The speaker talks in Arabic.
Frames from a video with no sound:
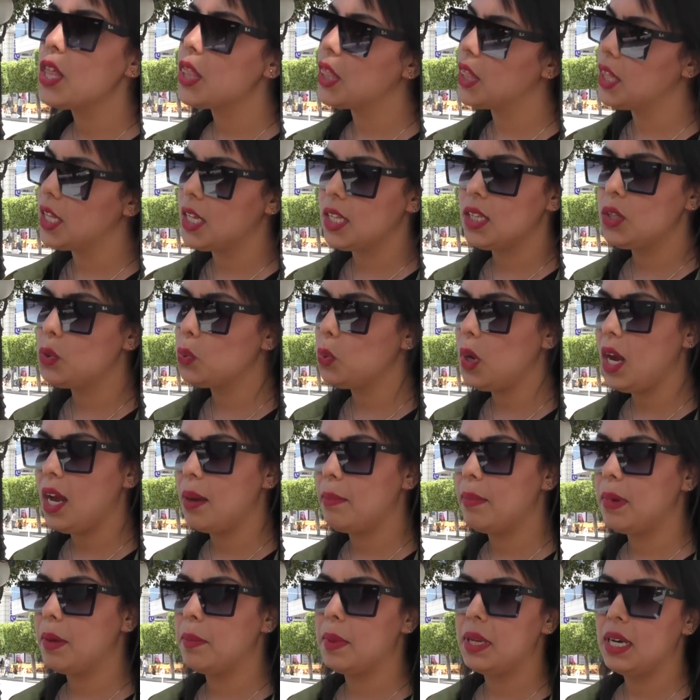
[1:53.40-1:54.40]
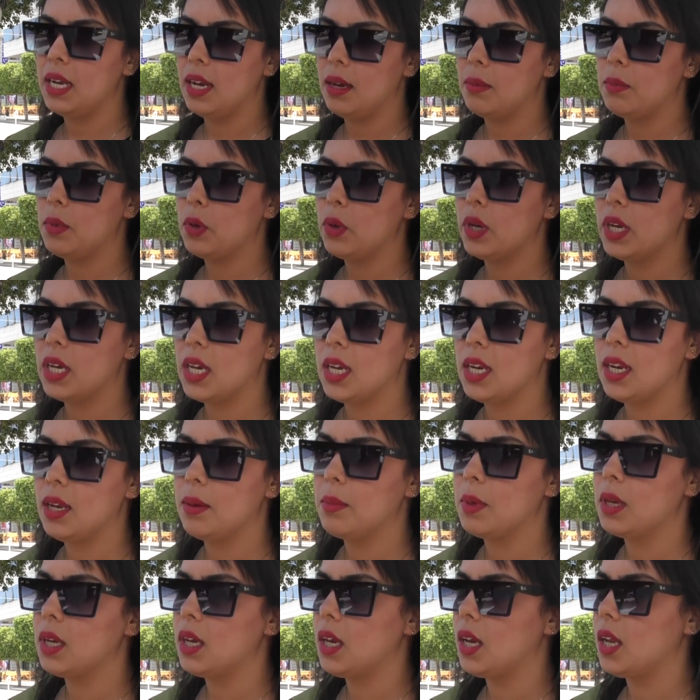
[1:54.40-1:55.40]
ضد وحبه من حبه وكريه
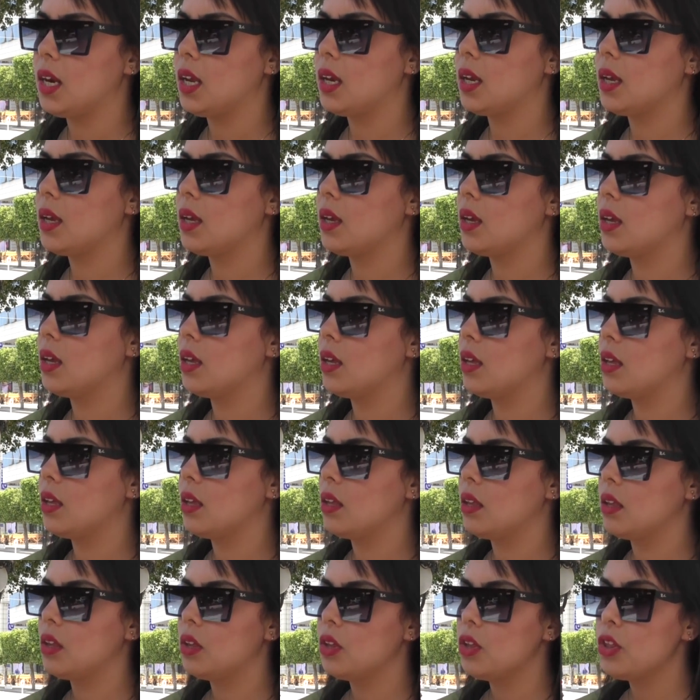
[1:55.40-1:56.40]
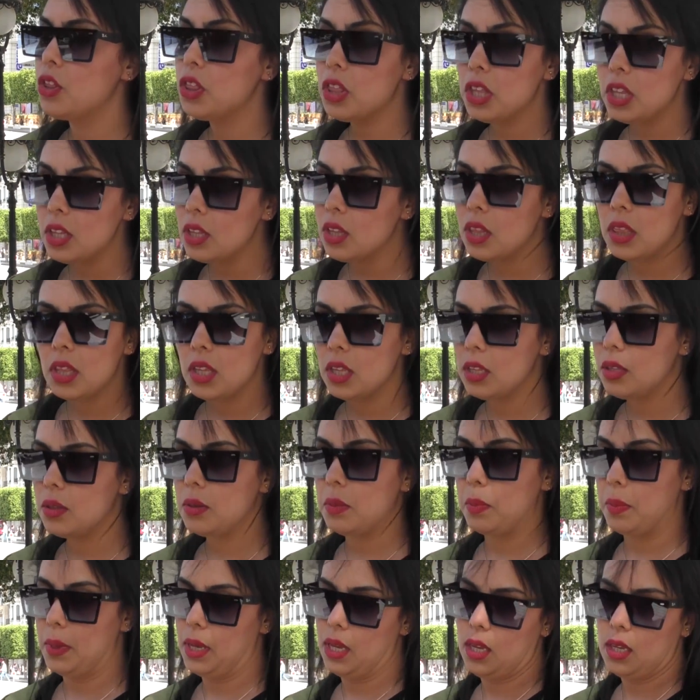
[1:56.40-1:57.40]
من كره كيفاش ضد ضد ضد
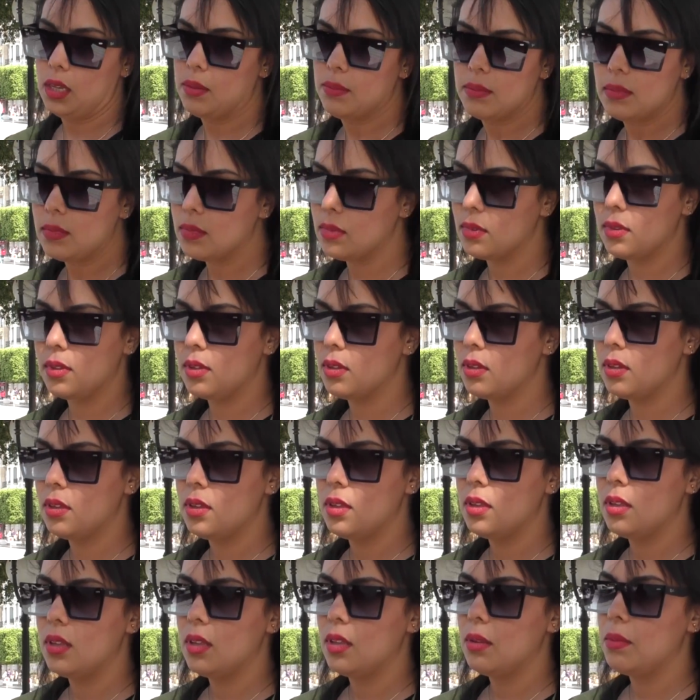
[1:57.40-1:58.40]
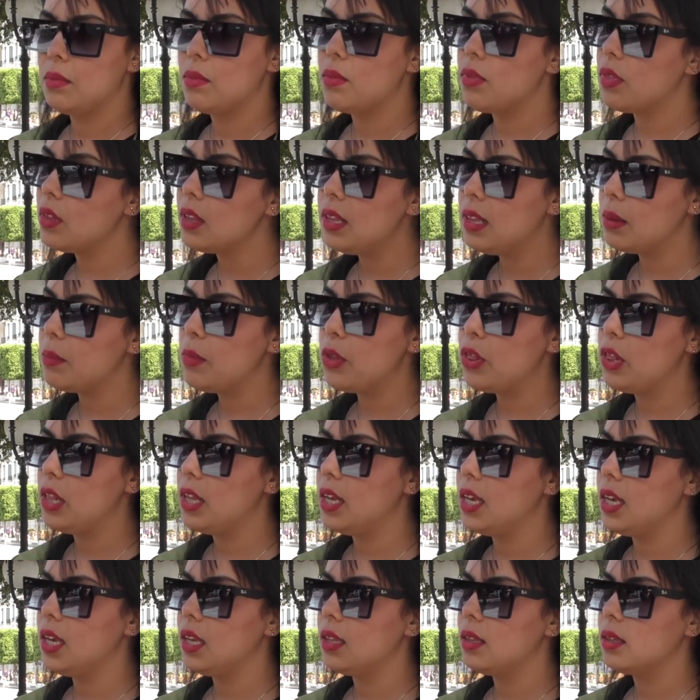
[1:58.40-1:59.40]
ما ضد
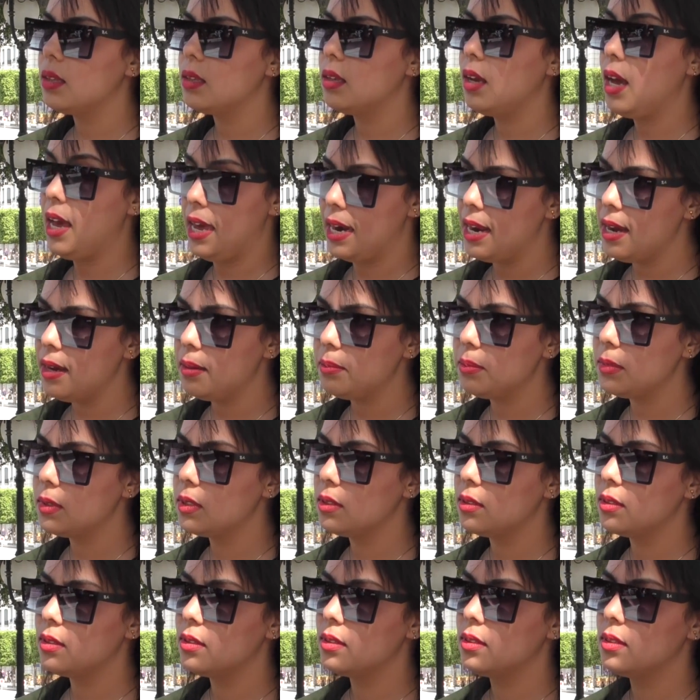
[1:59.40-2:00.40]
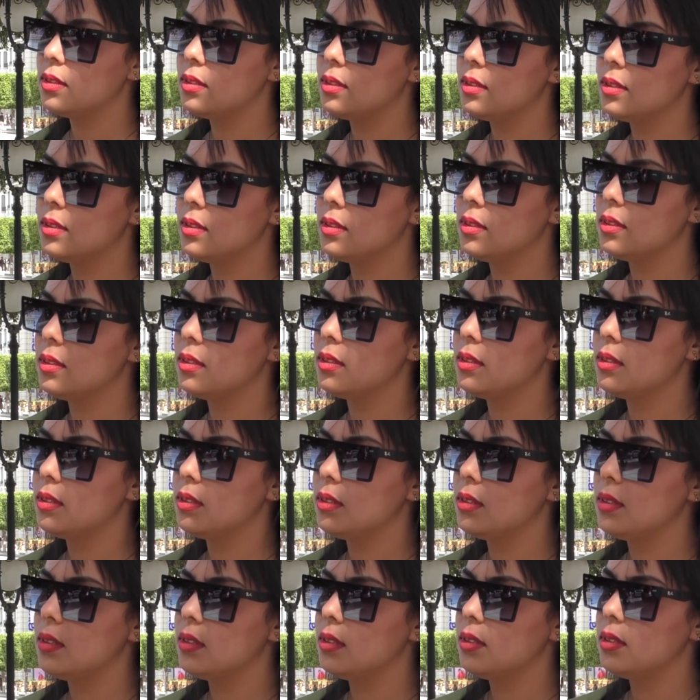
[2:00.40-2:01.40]
المثليين حرام اي
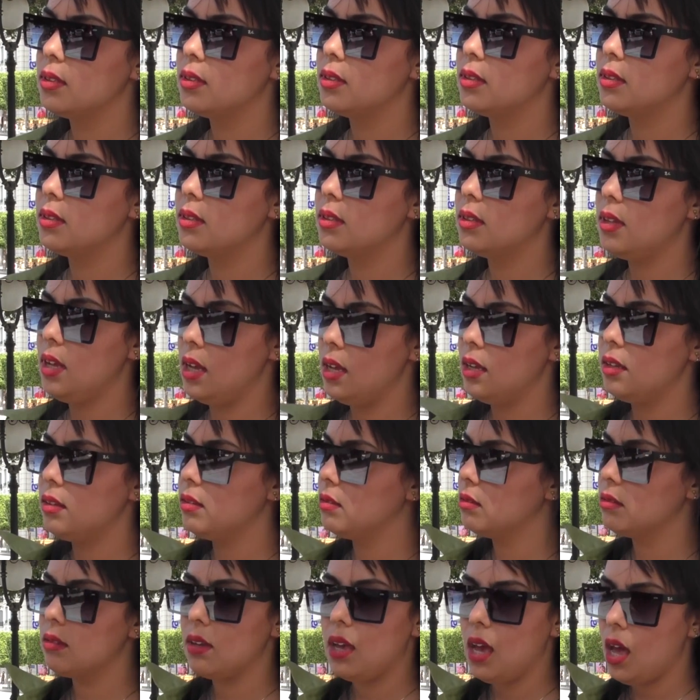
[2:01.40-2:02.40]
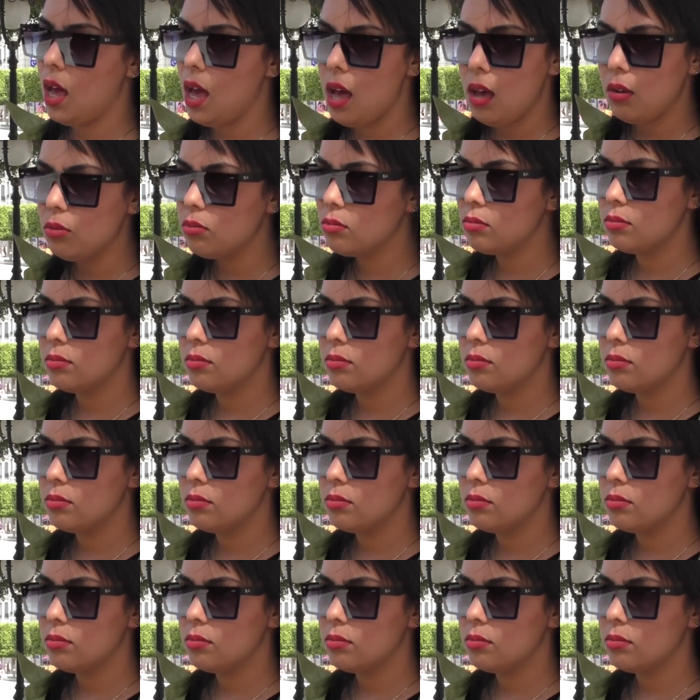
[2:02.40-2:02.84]
أه؟ كها